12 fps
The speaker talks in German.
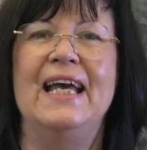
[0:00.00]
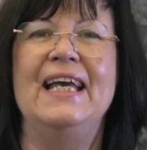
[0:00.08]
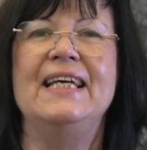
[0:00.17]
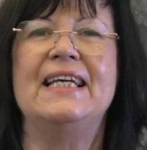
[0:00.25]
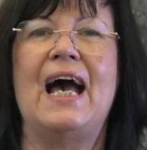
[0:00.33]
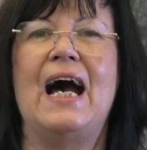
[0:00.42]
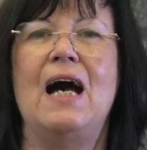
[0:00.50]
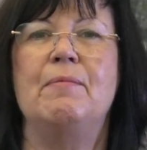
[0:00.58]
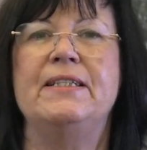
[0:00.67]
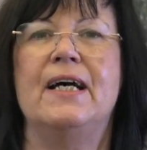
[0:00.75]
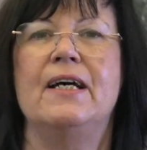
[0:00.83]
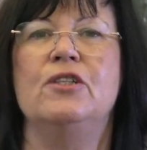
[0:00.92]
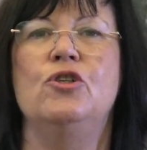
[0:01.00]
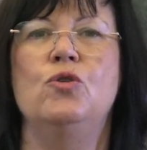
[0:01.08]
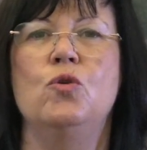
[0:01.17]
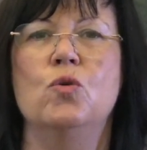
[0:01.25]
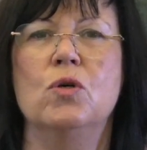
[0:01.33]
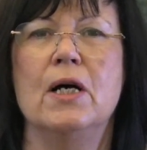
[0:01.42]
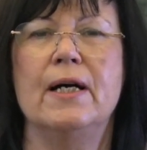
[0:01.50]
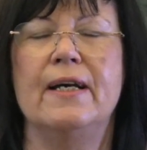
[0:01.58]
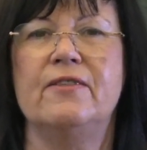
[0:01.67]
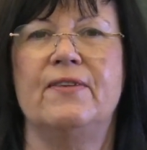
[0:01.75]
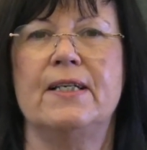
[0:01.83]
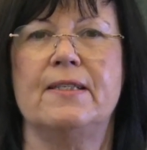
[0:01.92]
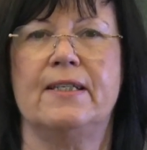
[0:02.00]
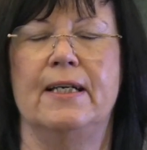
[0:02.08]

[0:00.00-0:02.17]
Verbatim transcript: Ich habe da nur etwas